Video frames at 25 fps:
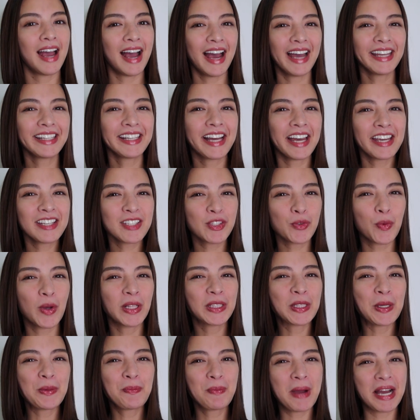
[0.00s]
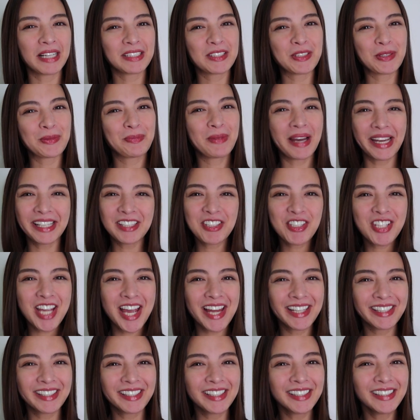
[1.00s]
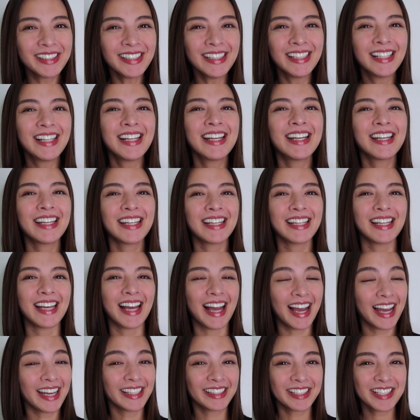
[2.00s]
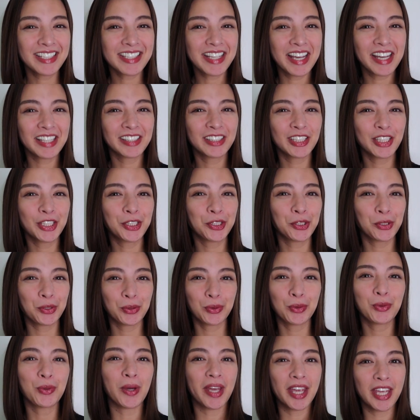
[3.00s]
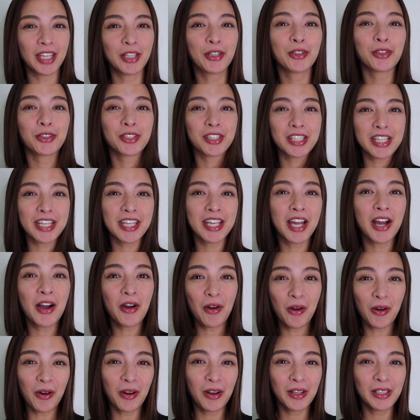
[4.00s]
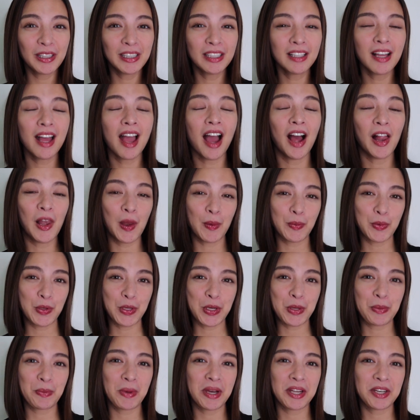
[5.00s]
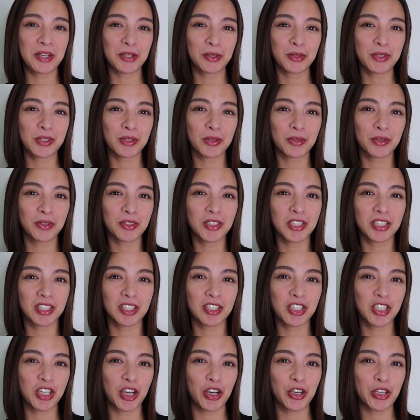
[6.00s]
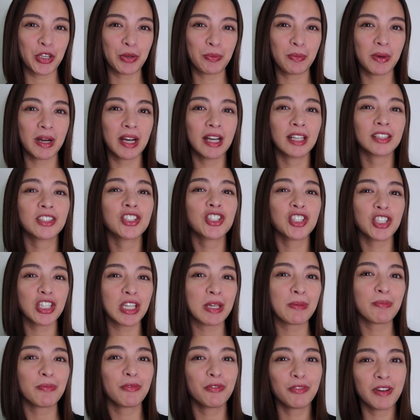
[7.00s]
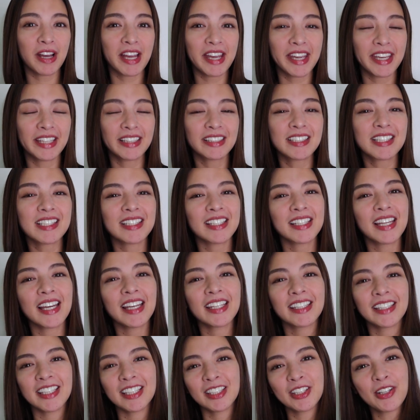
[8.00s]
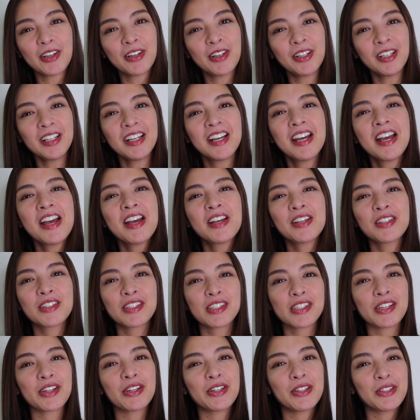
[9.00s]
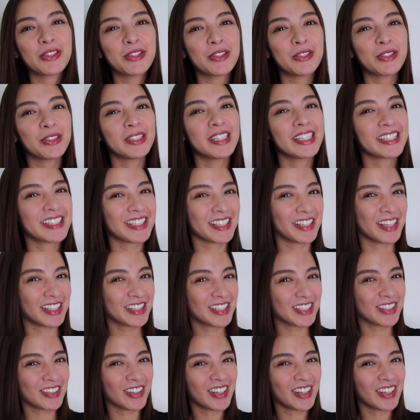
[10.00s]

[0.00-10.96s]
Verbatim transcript: Hi guys! Welcome back to my channel. I decided to do a Korea haul. Alam nyo naman na gusto kong sinishare yung mga cheap finds na nakikita ko. So, let's get